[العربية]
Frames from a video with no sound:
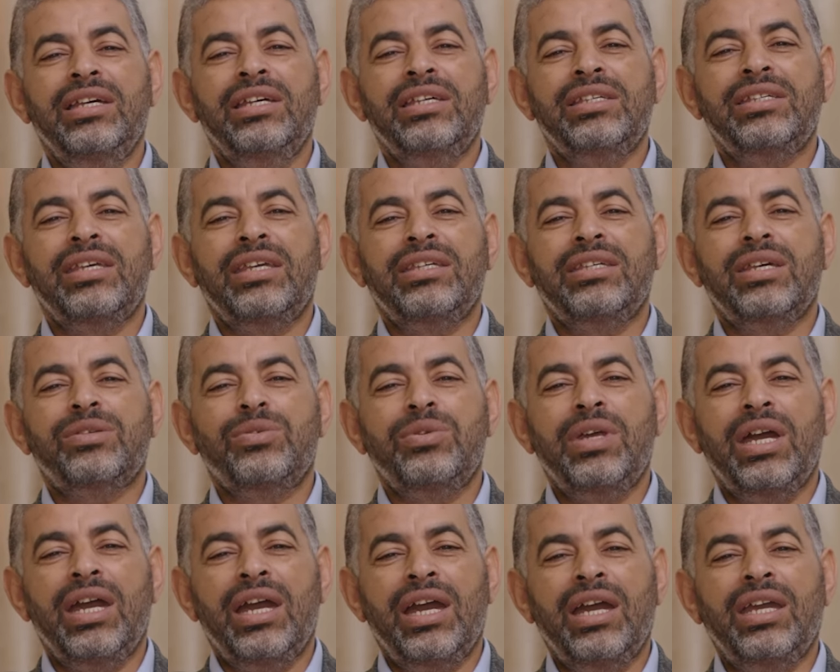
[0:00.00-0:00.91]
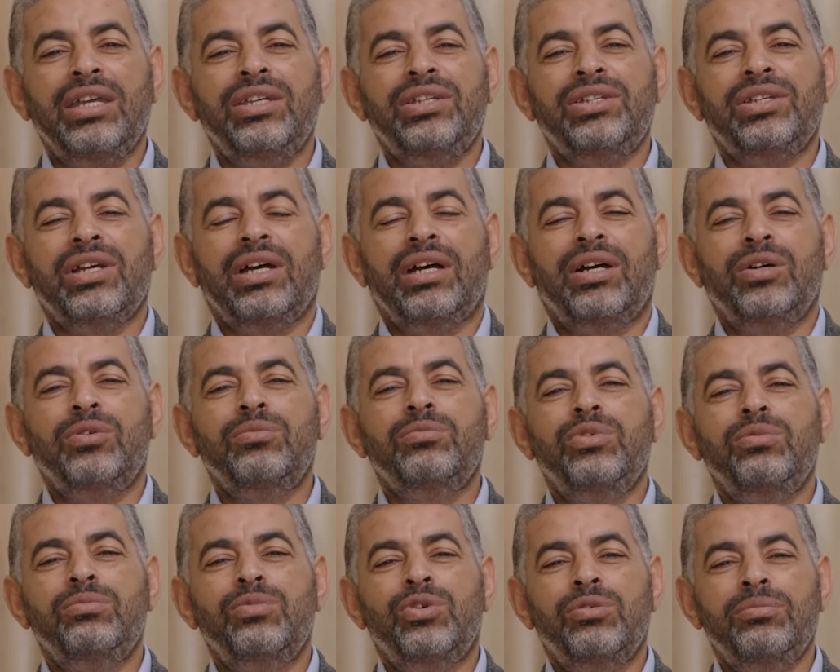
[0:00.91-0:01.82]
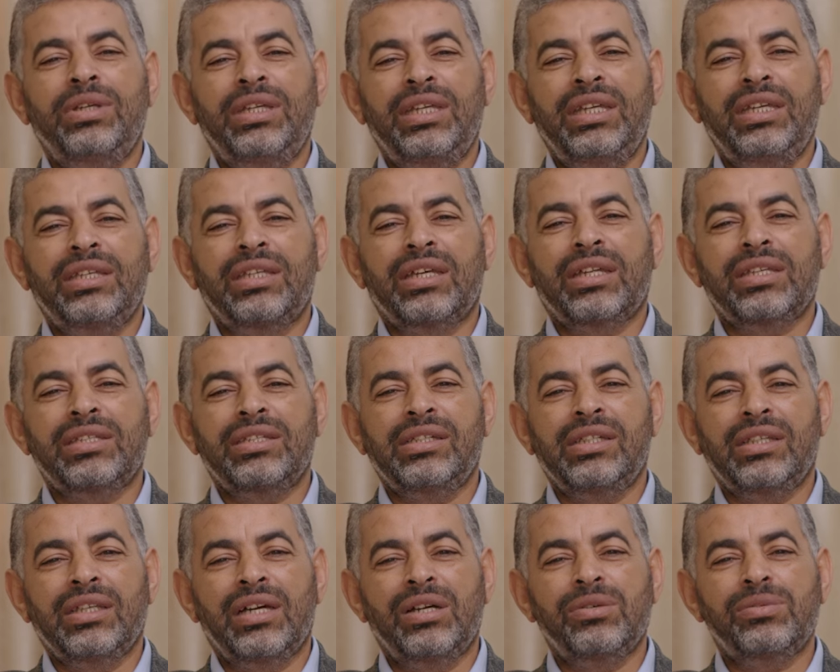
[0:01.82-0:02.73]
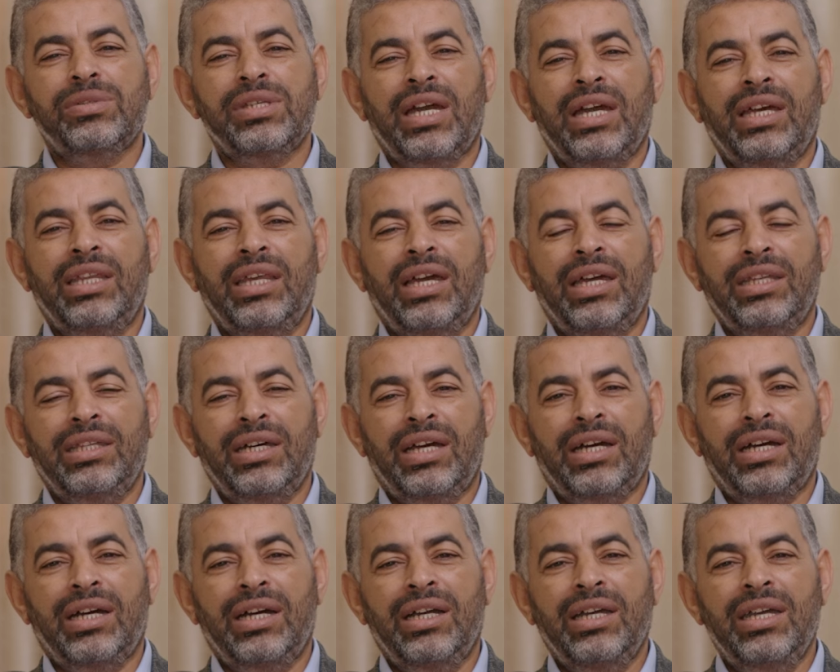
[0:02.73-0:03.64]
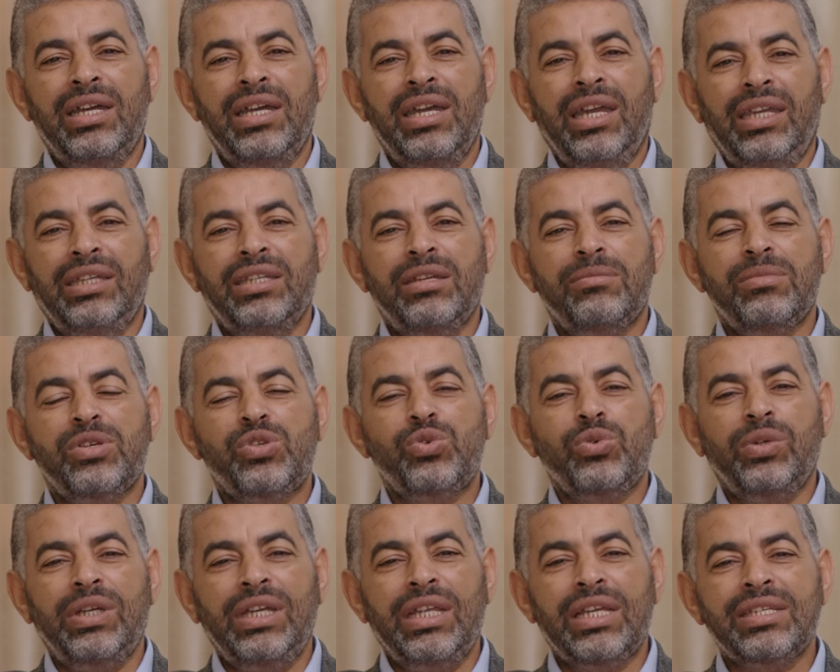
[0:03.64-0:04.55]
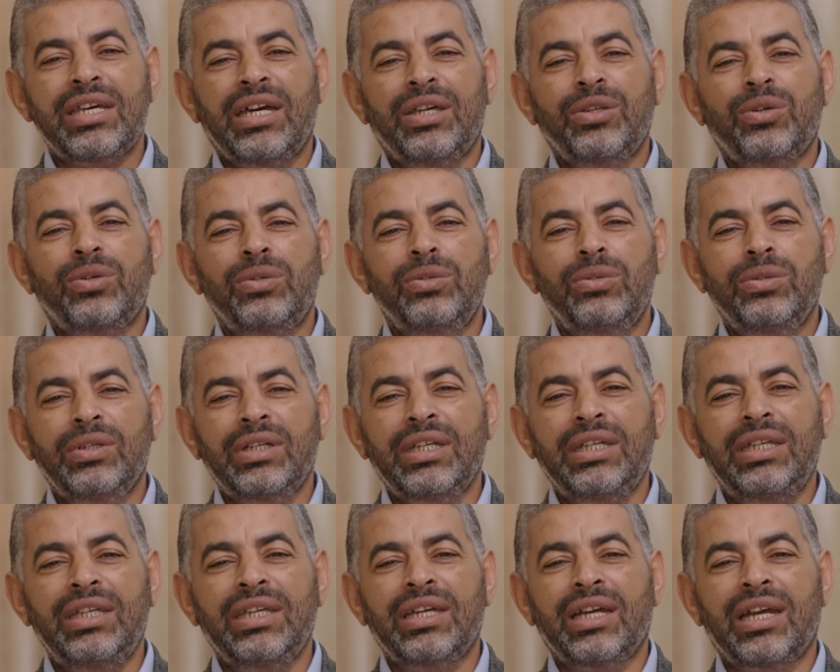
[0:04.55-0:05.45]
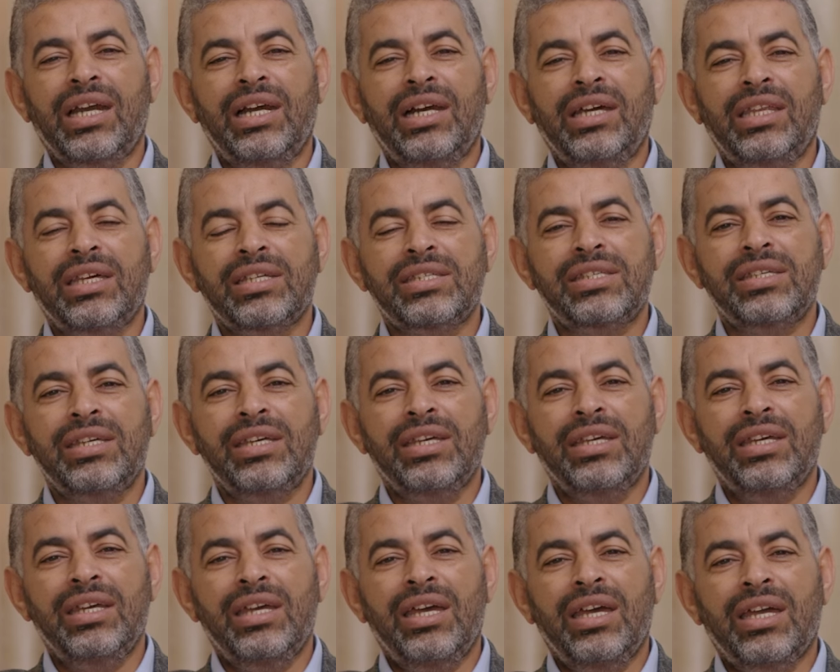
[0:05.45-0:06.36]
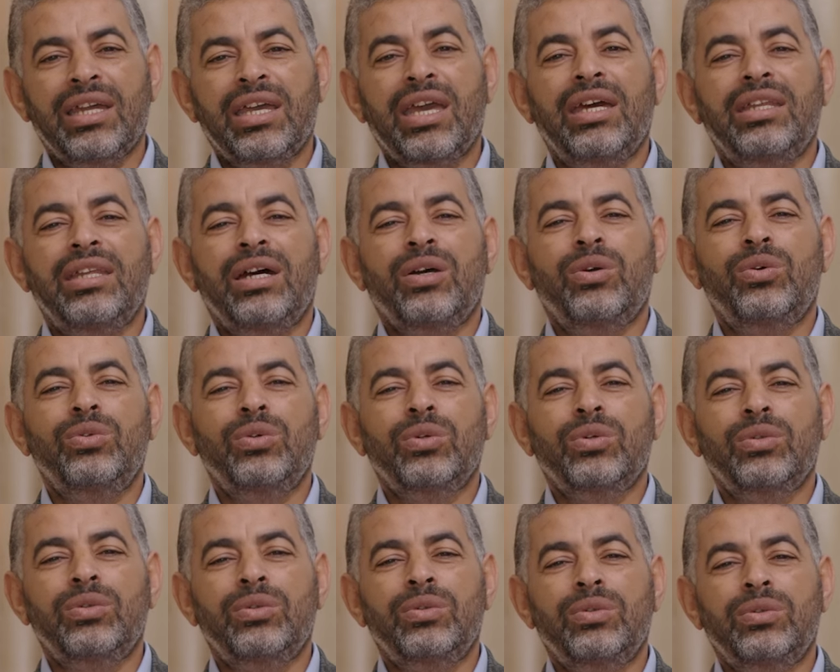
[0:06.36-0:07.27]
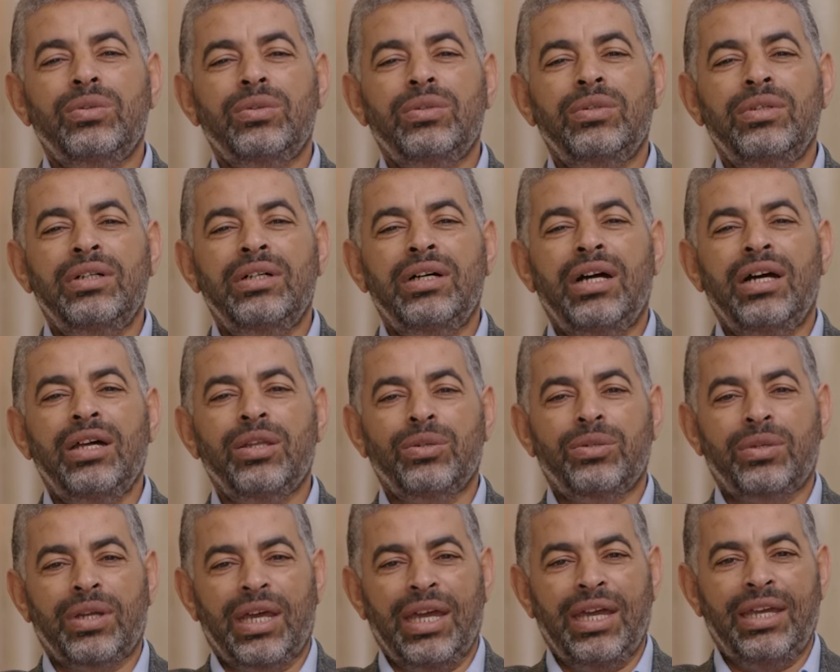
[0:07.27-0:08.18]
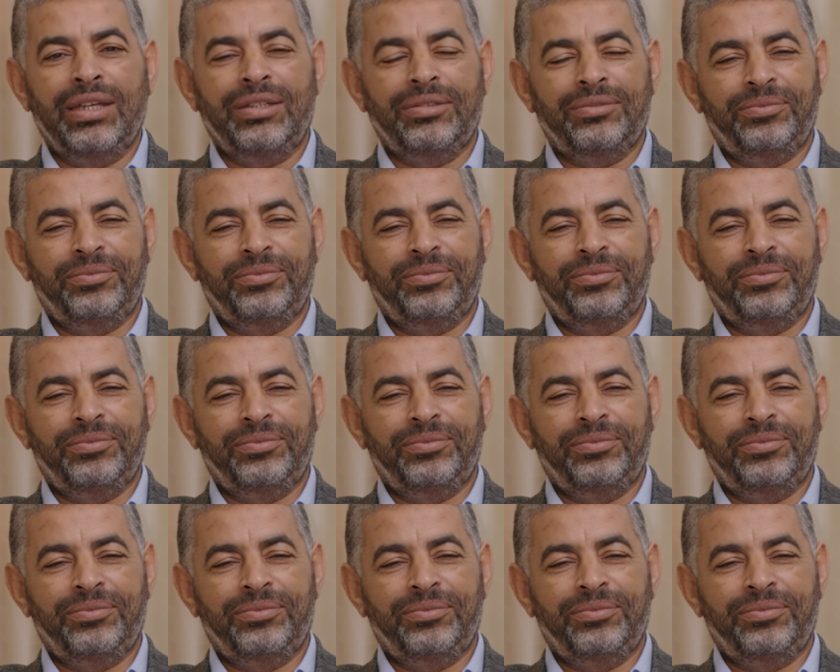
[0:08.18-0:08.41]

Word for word: سيدتنا عائشة أم المؤمنين رضي الله تعالى عنها عندما سئلت عن خلقه قالت كان خلقه القرآن